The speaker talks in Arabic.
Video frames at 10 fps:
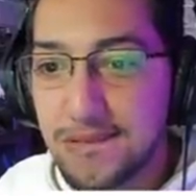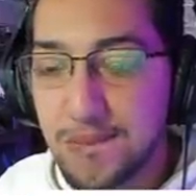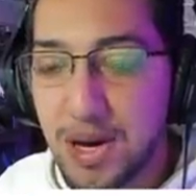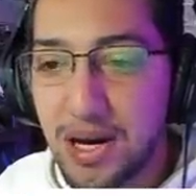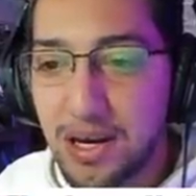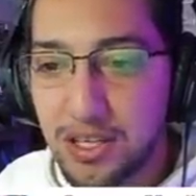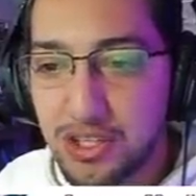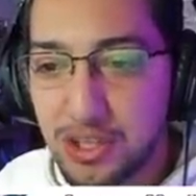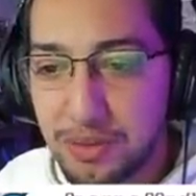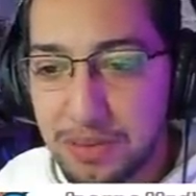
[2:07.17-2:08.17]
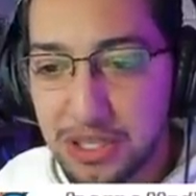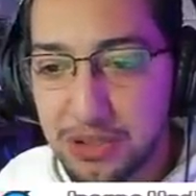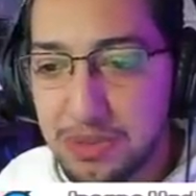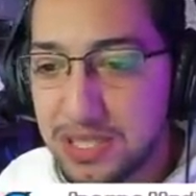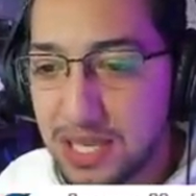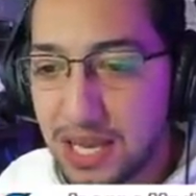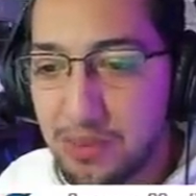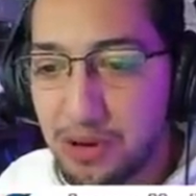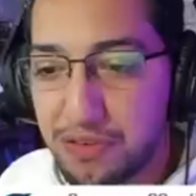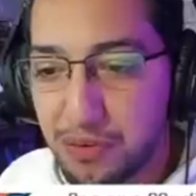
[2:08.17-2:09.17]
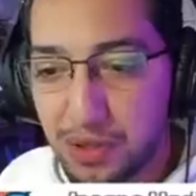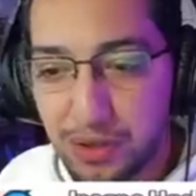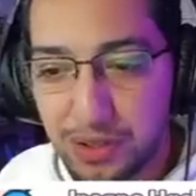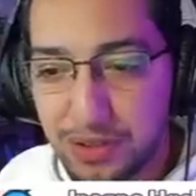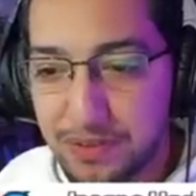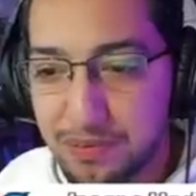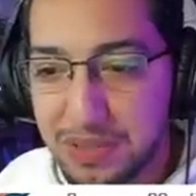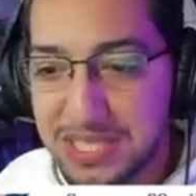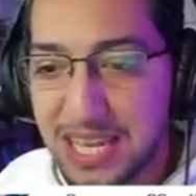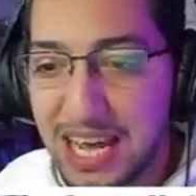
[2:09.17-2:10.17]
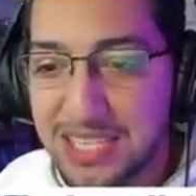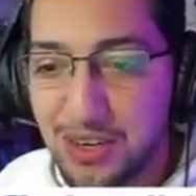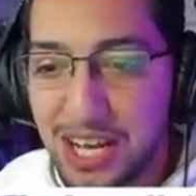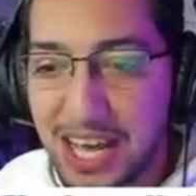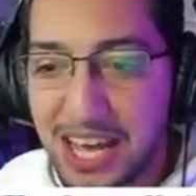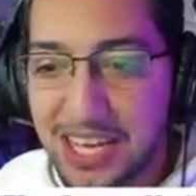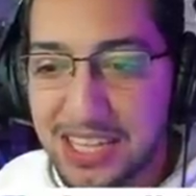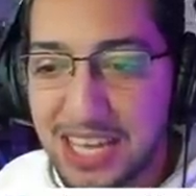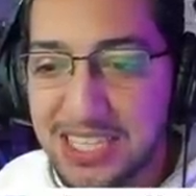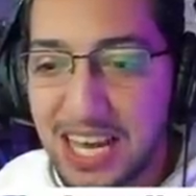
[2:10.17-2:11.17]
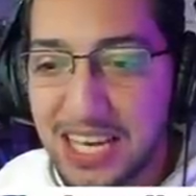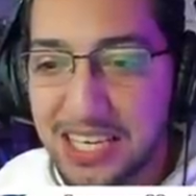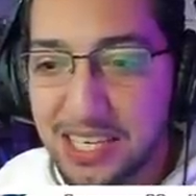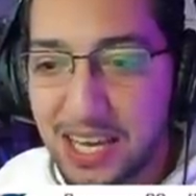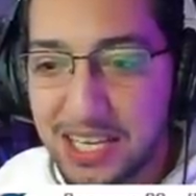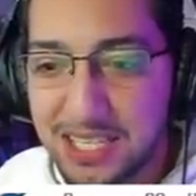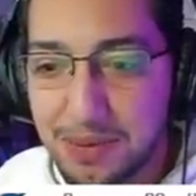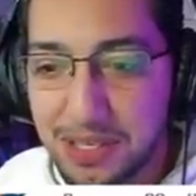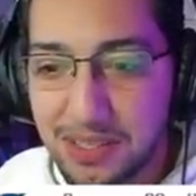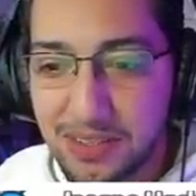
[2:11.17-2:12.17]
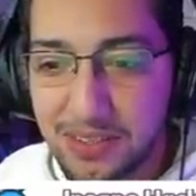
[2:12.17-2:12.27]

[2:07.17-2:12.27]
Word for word: ما قشطه ماشي بيس انا موافق والله بس انا عايز اقول لك حاجه التحدي على ايه هنكسب ايه